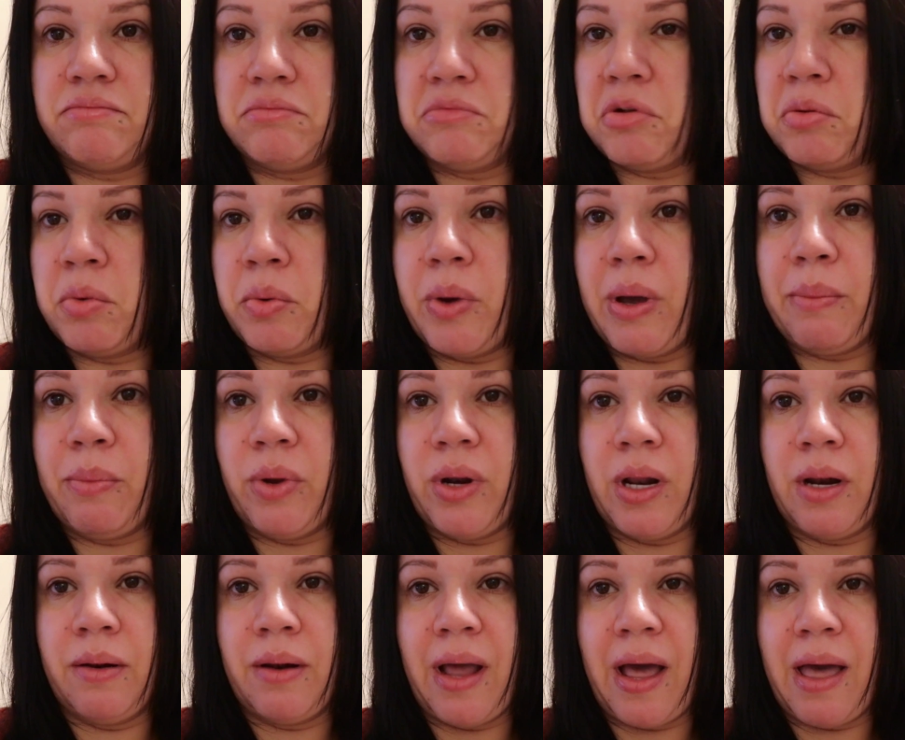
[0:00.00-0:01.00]
no me voy a
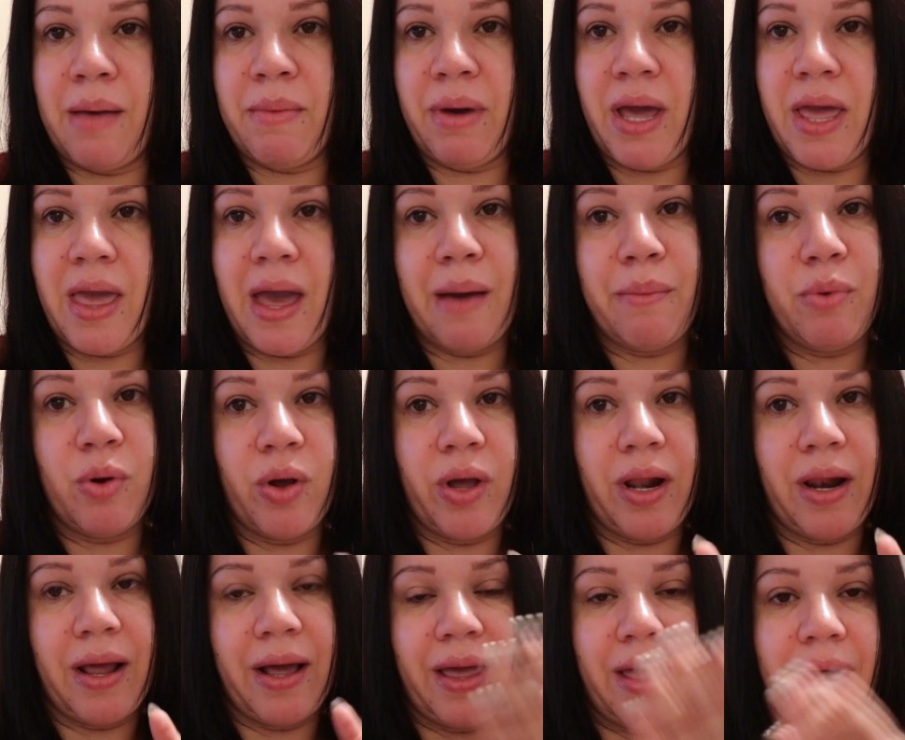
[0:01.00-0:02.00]
poner nada de maquillaje
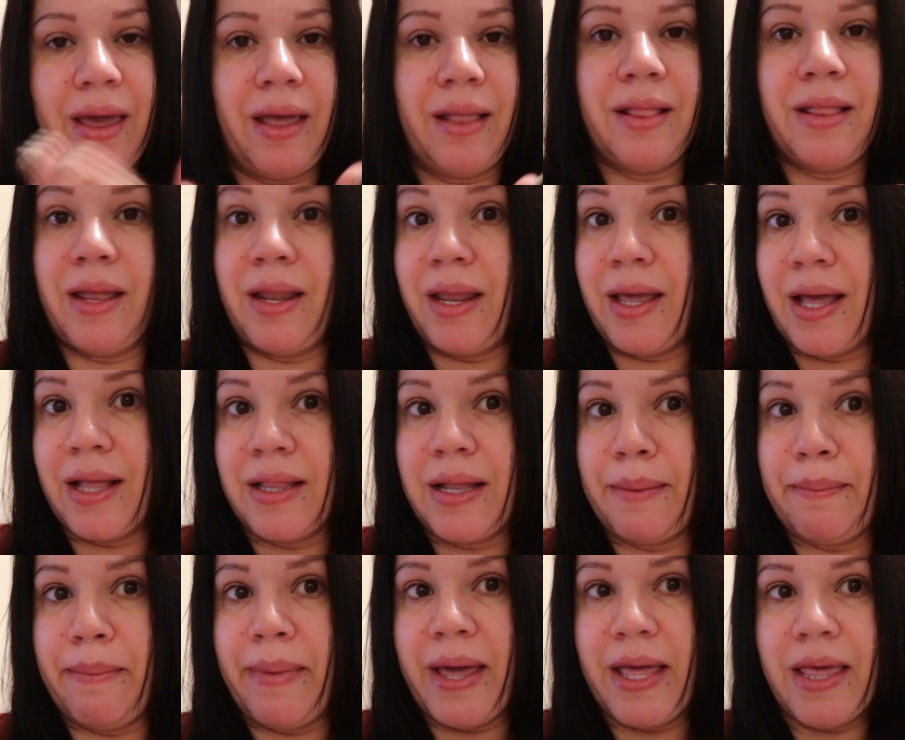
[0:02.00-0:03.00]
porque la que tiene que
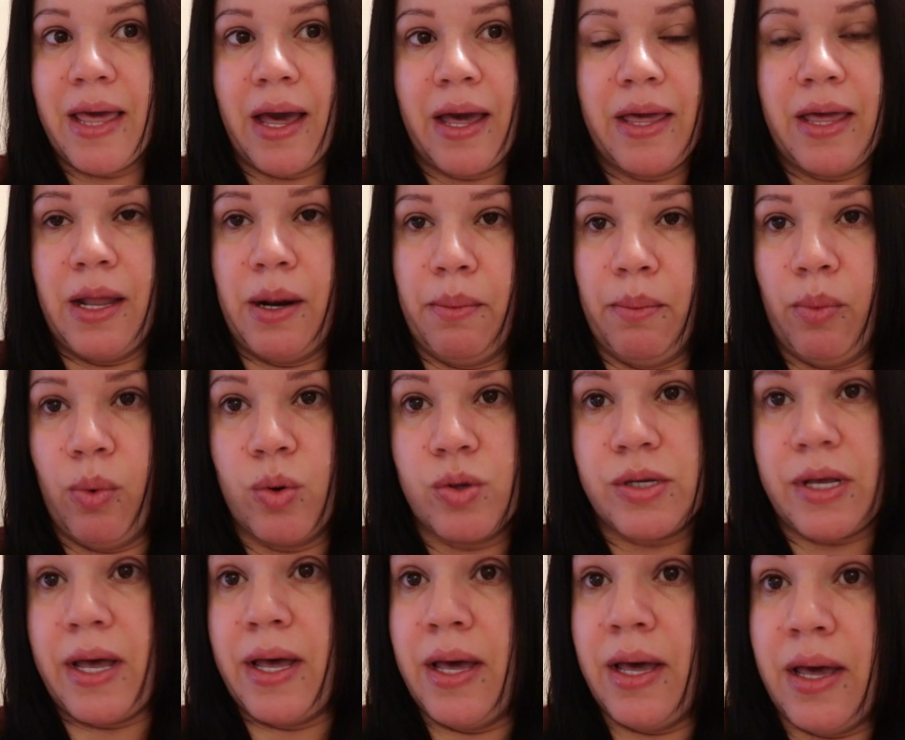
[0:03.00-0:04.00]
andar bella y
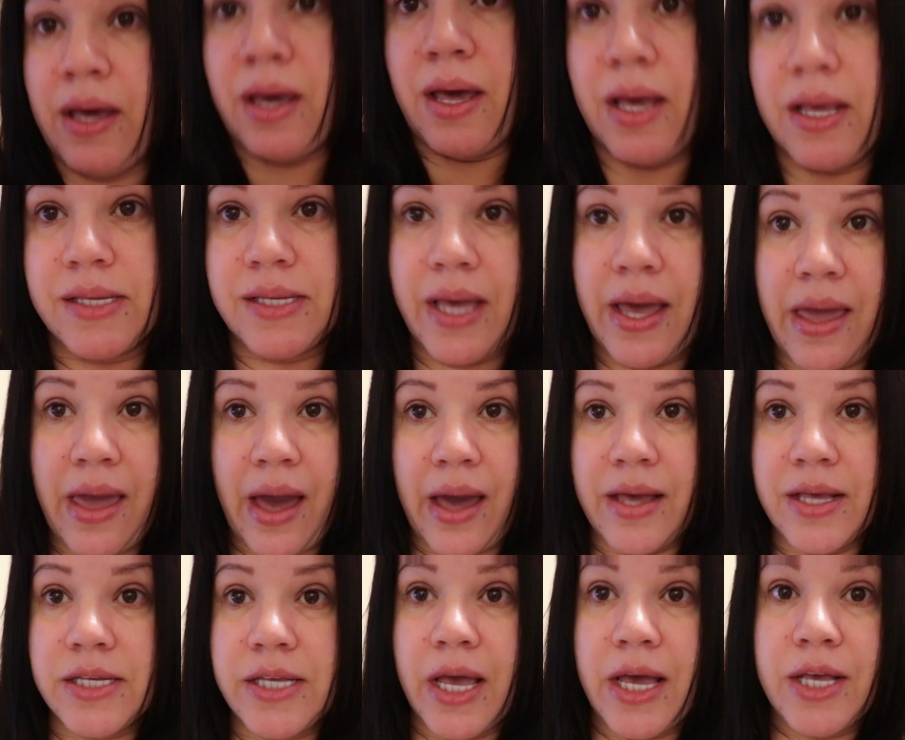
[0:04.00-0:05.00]
hermosa es ella
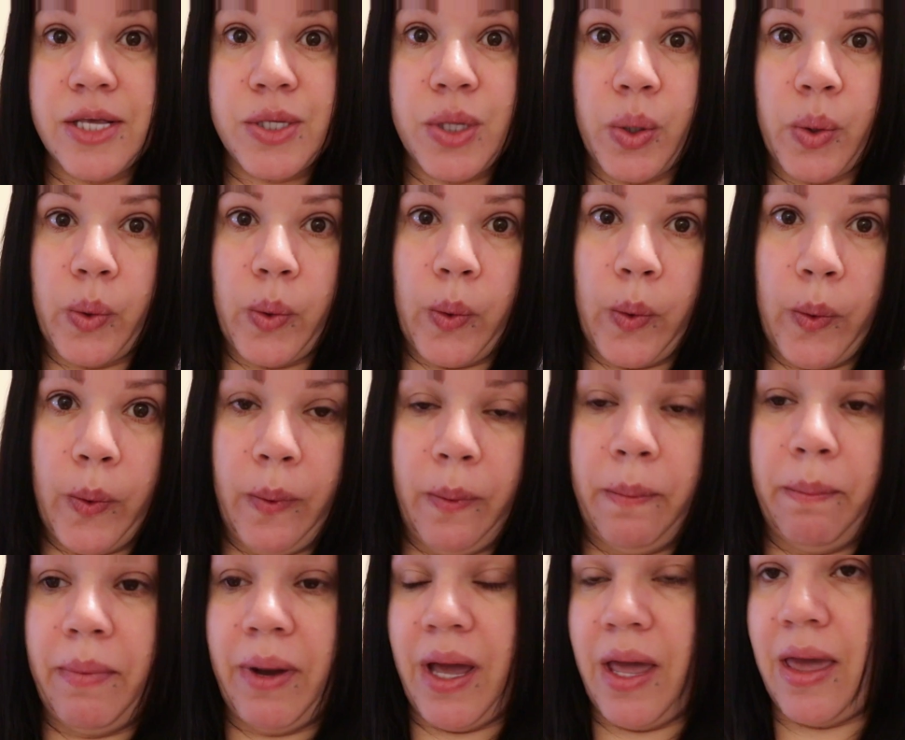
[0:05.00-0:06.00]
y se hizo
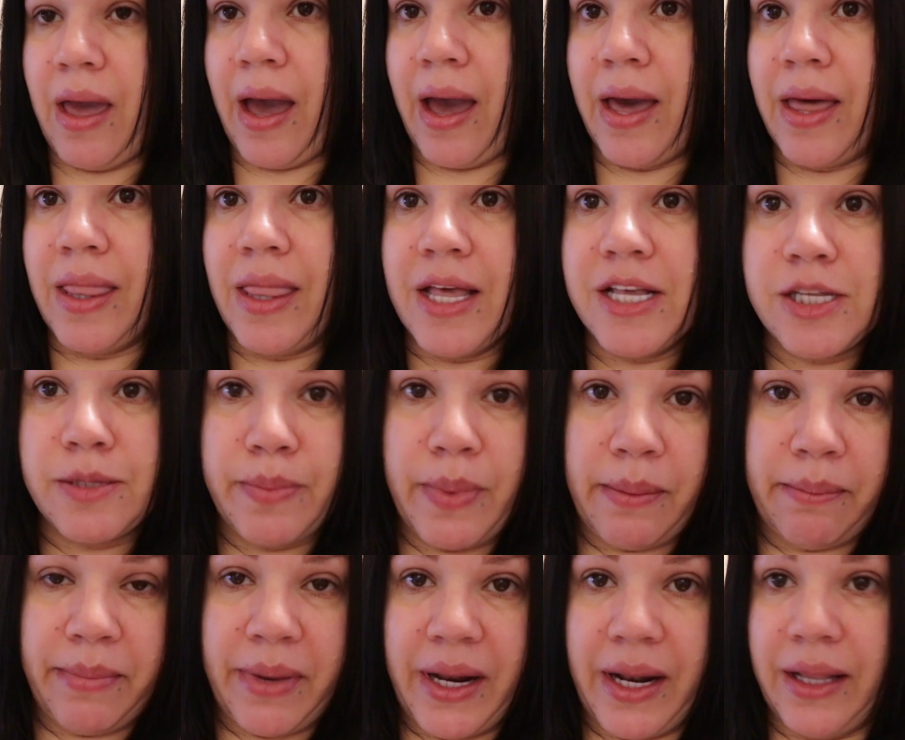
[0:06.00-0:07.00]
un maquillaje
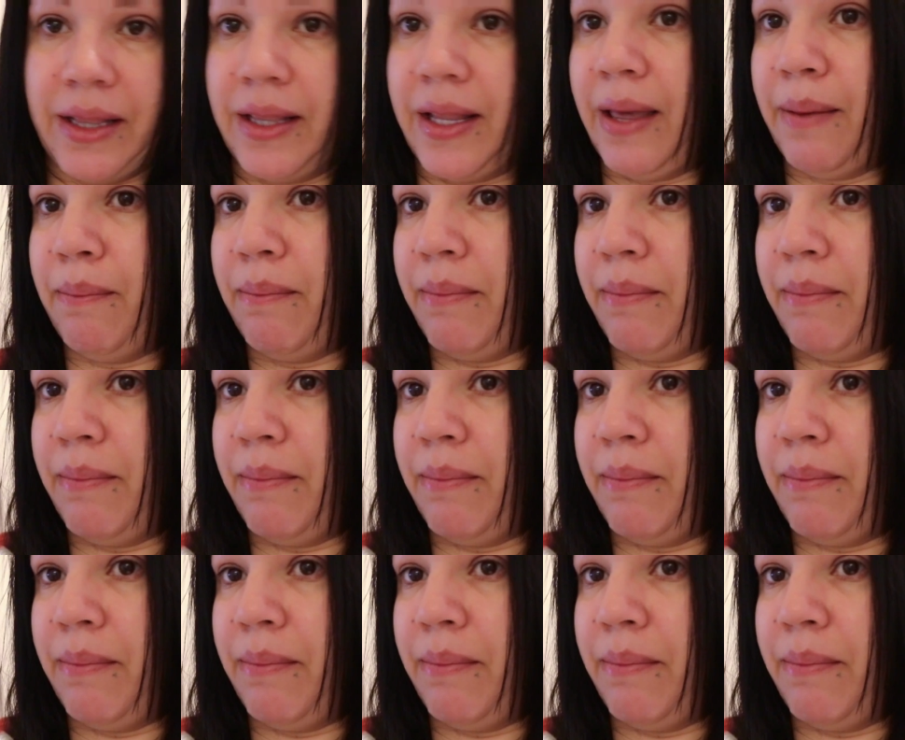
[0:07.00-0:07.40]
despampanante